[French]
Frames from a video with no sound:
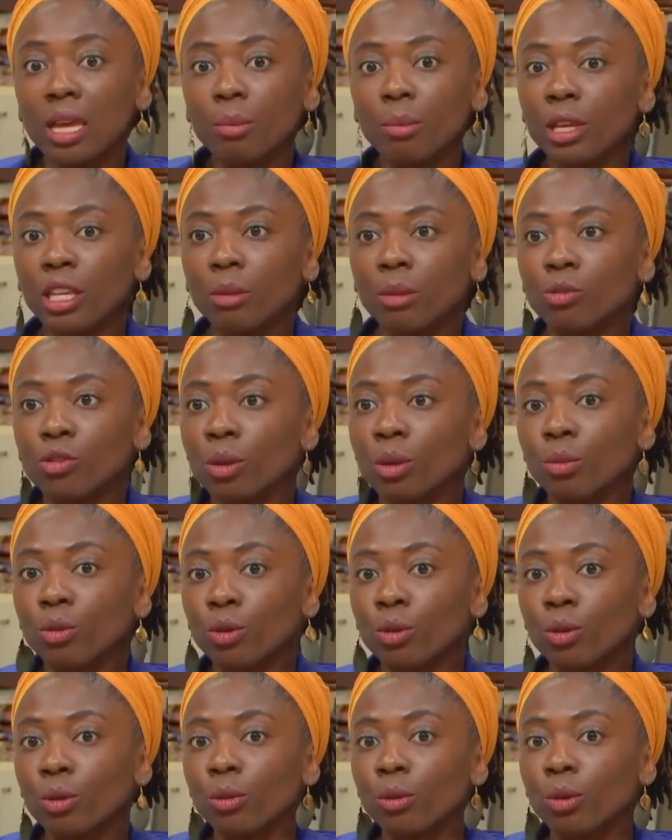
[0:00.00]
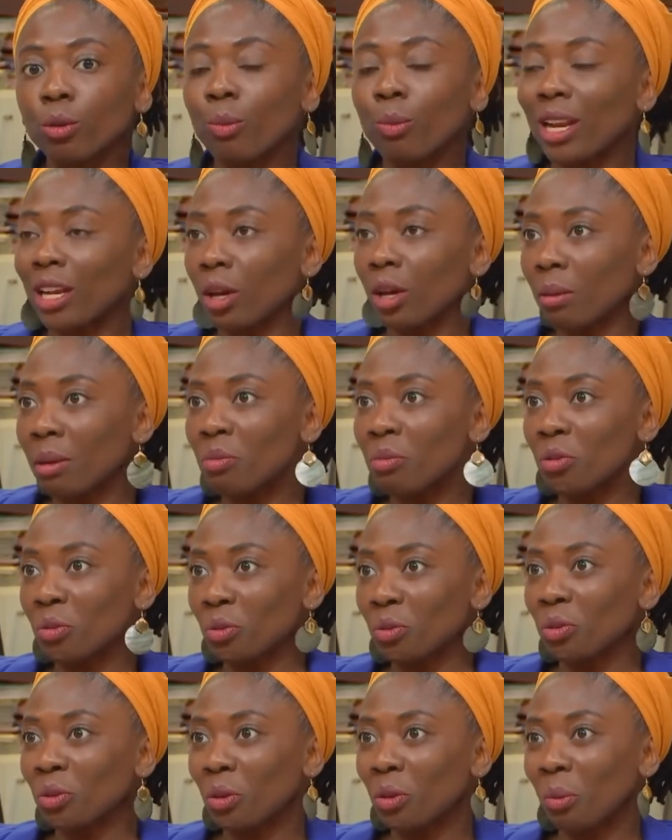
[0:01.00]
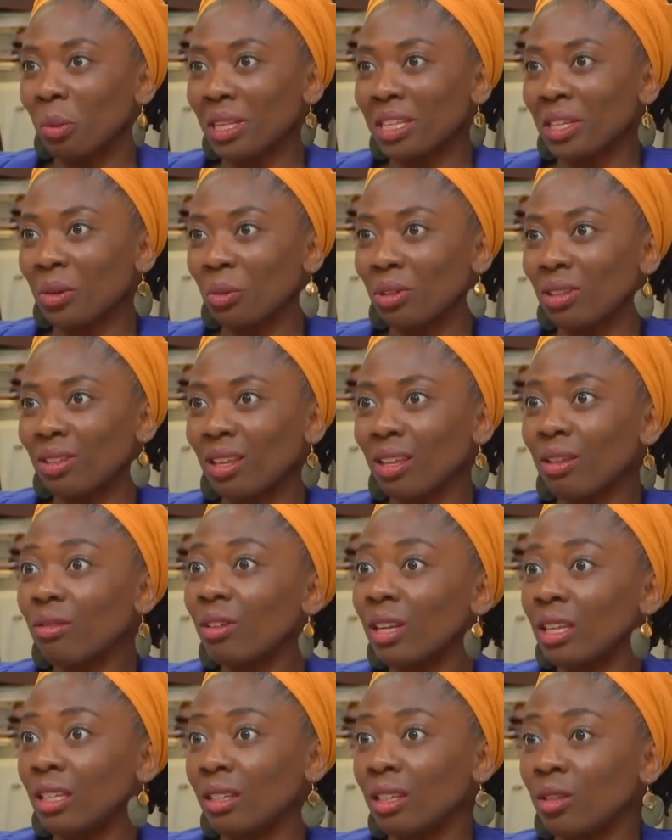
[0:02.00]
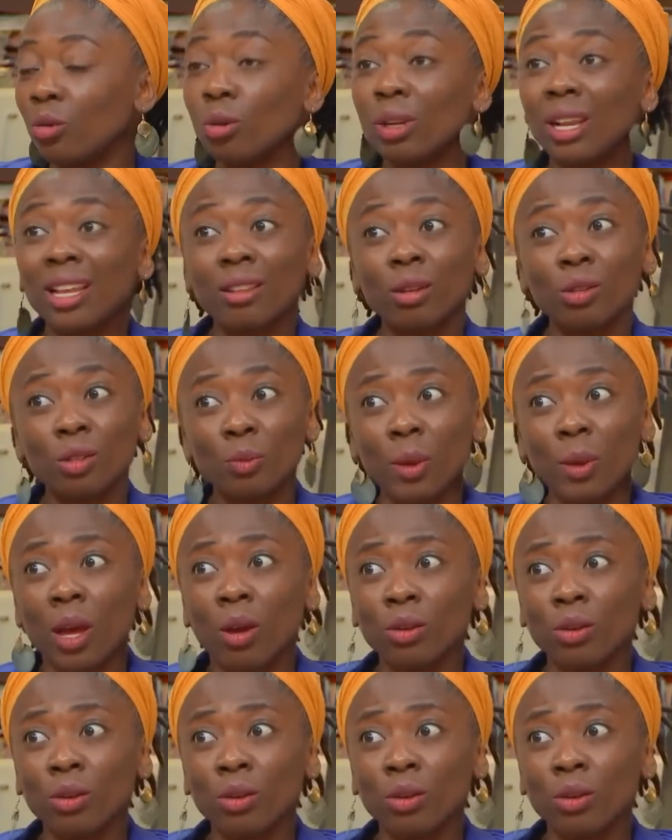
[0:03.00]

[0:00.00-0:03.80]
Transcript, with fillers: Mais il me semble qu'on parle quand même de comptes de campagne qui ont été validés. Donc la transparence.